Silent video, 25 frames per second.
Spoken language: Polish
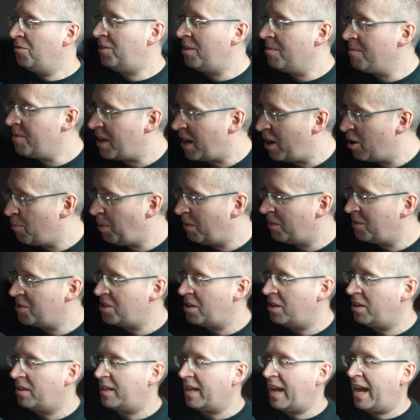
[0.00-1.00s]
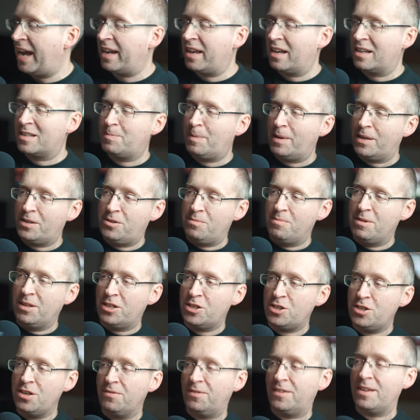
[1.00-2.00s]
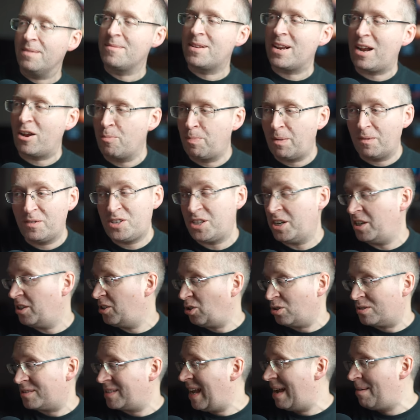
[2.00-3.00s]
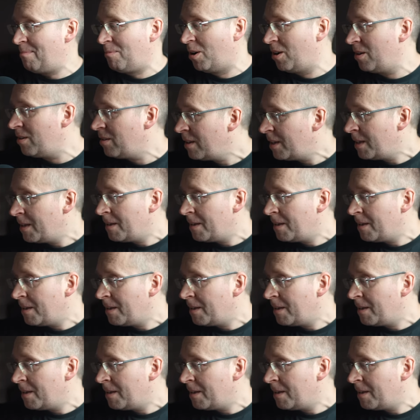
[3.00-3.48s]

w tym kraju powiedzieli tak, eksperci medyczni w tym kraju powiedzieli to samo. No